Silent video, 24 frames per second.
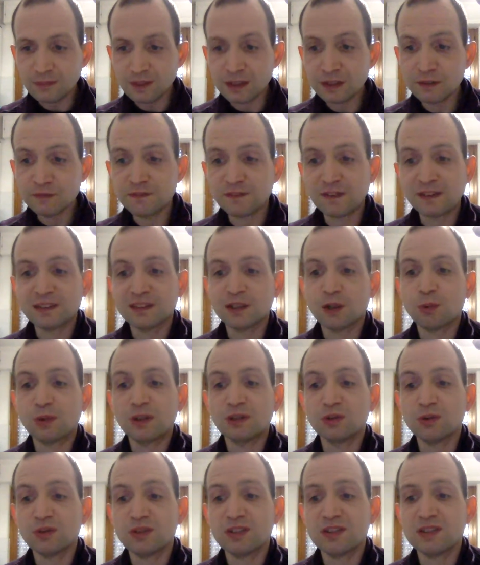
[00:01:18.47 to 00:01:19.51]
Infatti, a
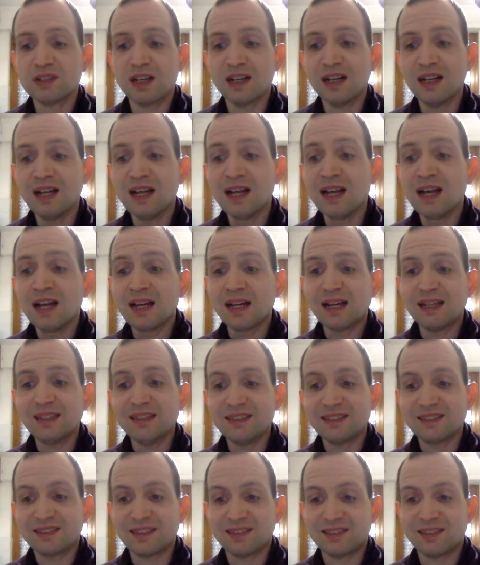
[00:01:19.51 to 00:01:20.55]
quanto si sa, la
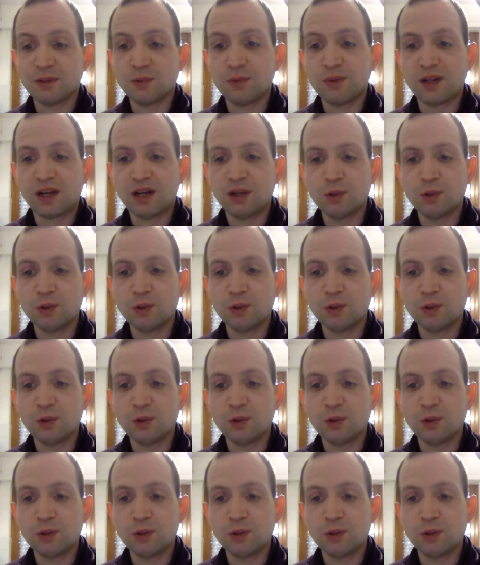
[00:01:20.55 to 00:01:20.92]
lista seguirà